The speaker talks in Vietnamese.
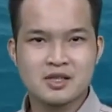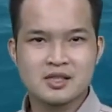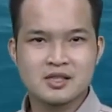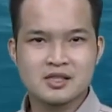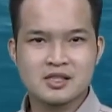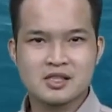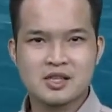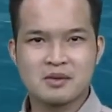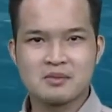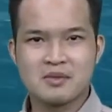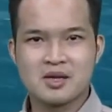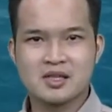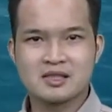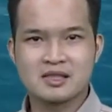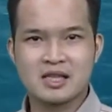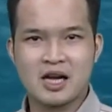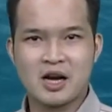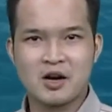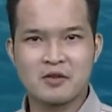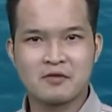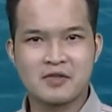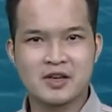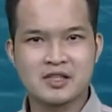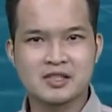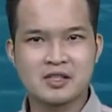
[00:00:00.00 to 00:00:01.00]
Song mưa
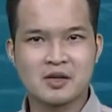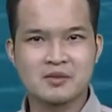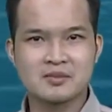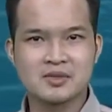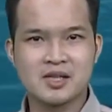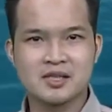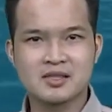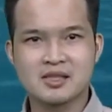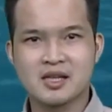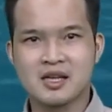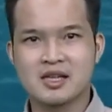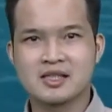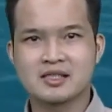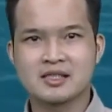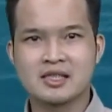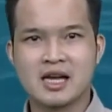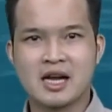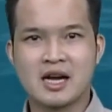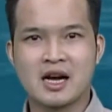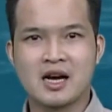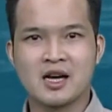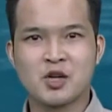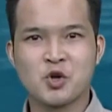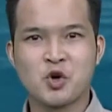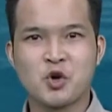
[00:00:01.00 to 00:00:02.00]
rào và rông sẽ xảy ra
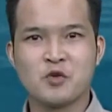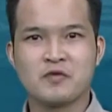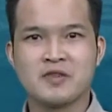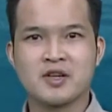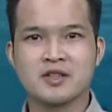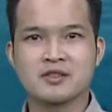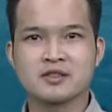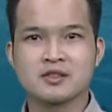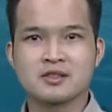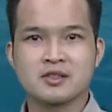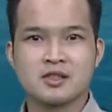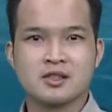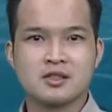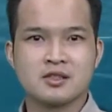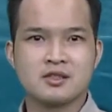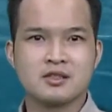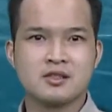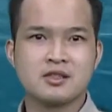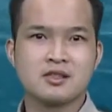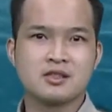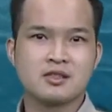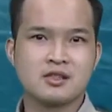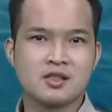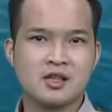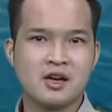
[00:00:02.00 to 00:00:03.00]
ở khu vực
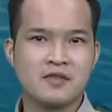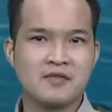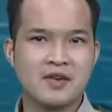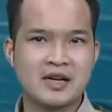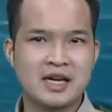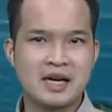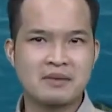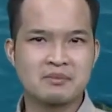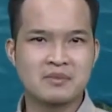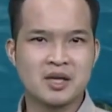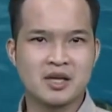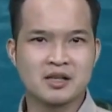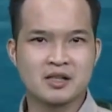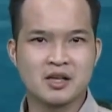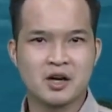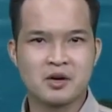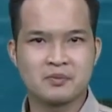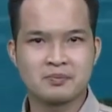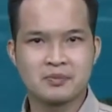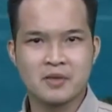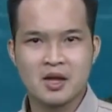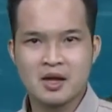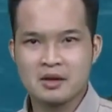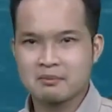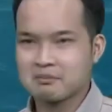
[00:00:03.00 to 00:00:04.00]
như giữa và Nam Biển Đông,
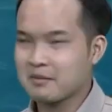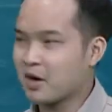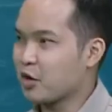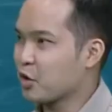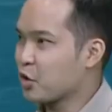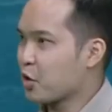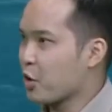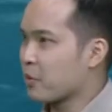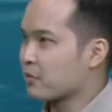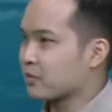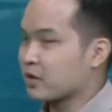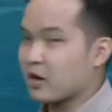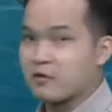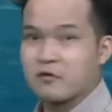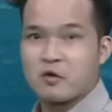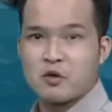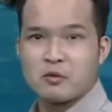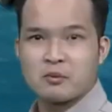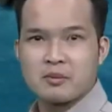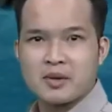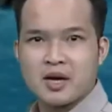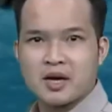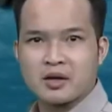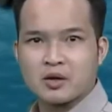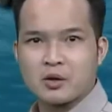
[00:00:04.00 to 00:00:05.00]
bao gồm cả
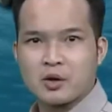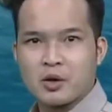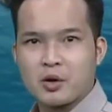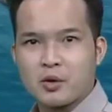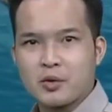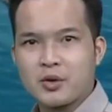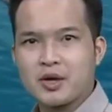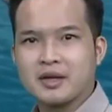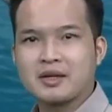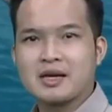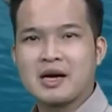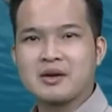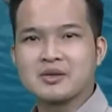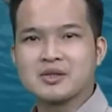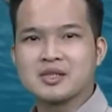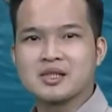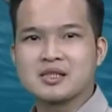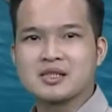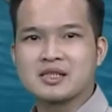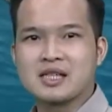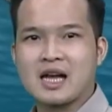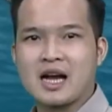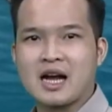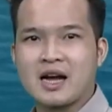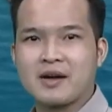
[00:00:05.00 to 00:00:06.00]
vùng biển huyện đảo Trường
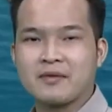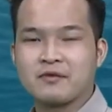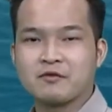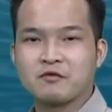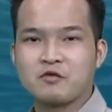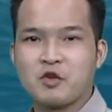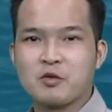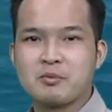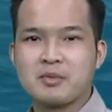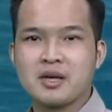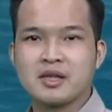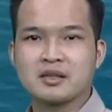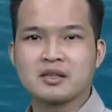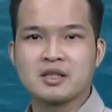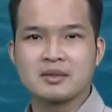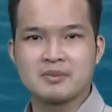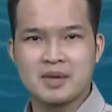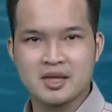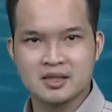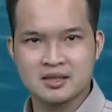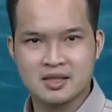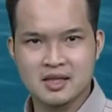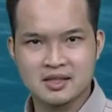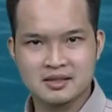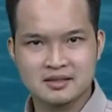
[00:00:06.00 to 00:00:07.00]
Sa, vùng biển từ
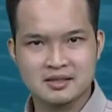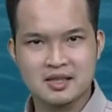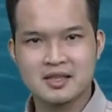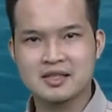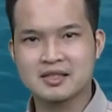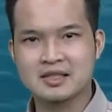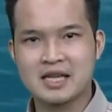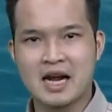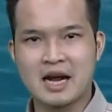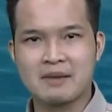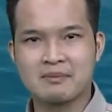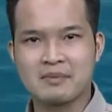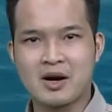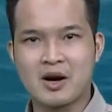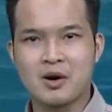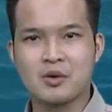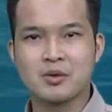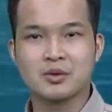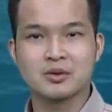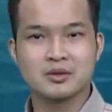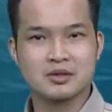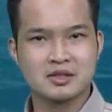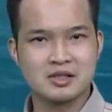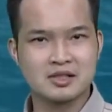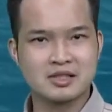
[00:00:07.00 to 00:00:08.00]
Bình Định đến Cà Mau,
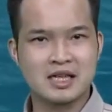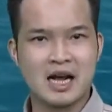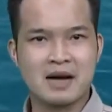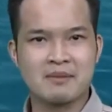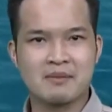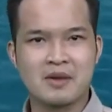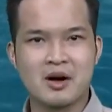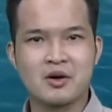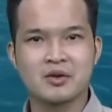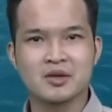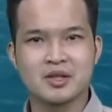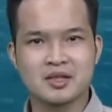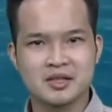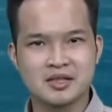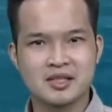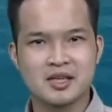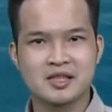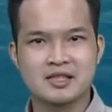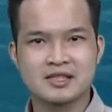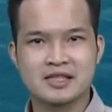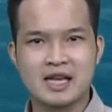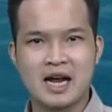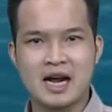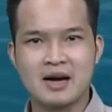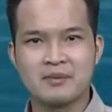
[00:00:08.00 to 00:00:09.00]
từ Cà Mau đến
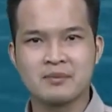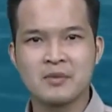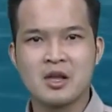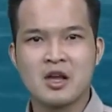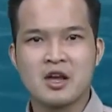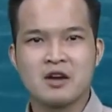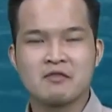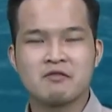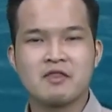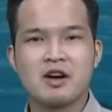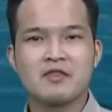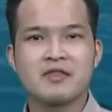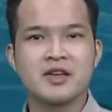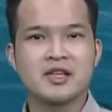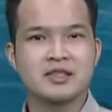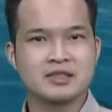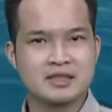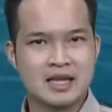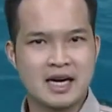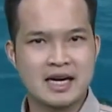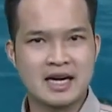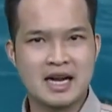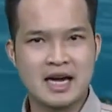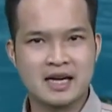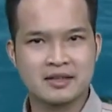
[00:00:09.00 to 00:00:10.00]
Kiên Giang và Vịnh
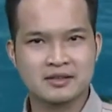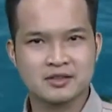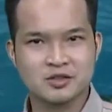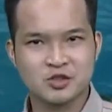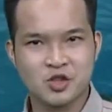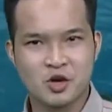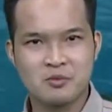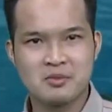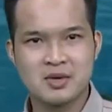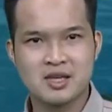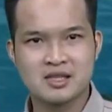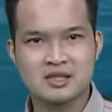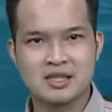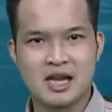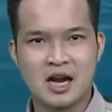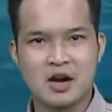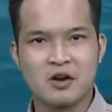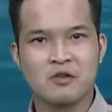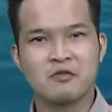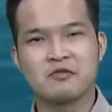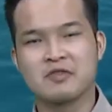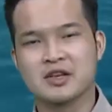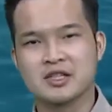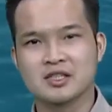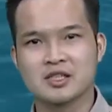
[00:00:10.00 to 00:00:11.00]
Thái Lan có mưa rào
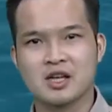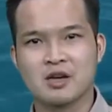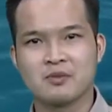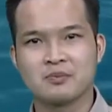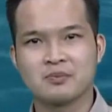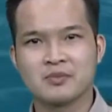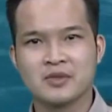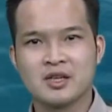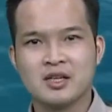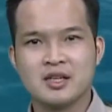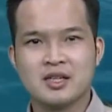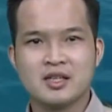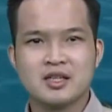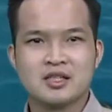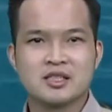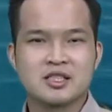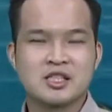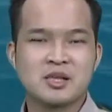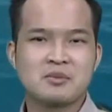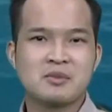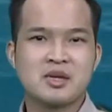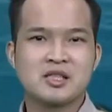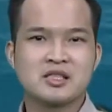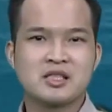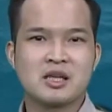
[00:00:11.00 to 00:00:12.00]
và rông.
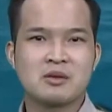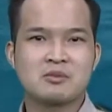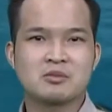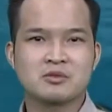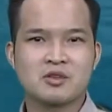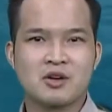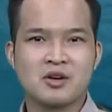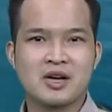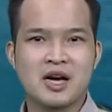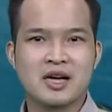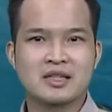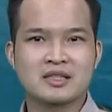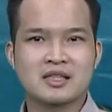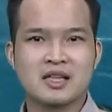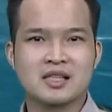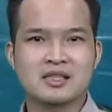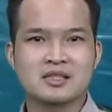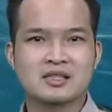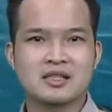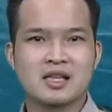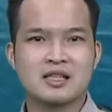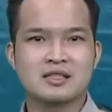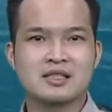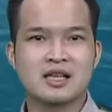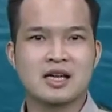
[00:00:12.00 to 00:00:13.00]
Trong mưa rông có khả năng
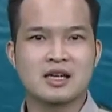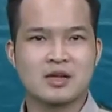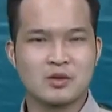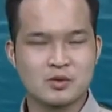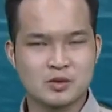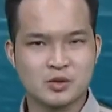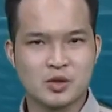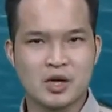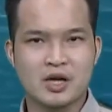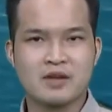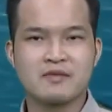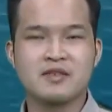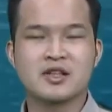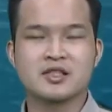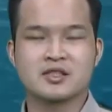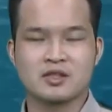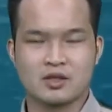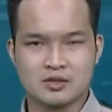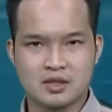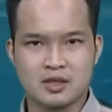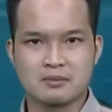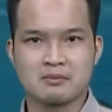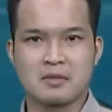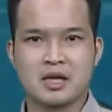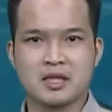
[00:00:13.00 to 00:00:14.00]
xảy ra lốc xoáy và gió
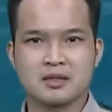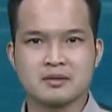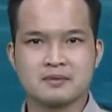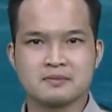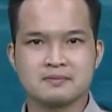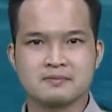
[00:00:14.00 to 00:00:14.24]
rất mạnh.